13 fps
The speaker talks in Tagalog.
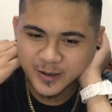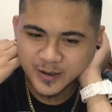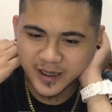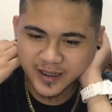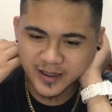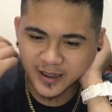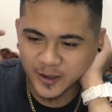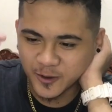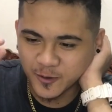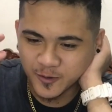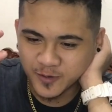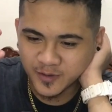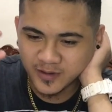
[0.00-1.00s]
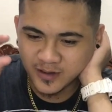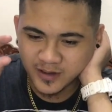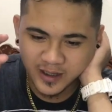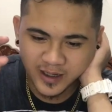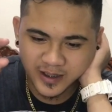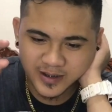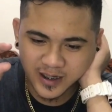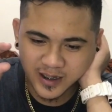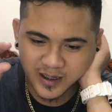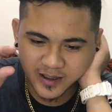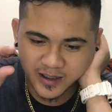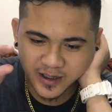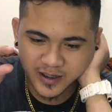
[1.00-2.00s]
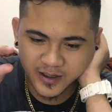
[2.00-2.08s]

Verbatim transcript: kahit na yung lyrics lang niya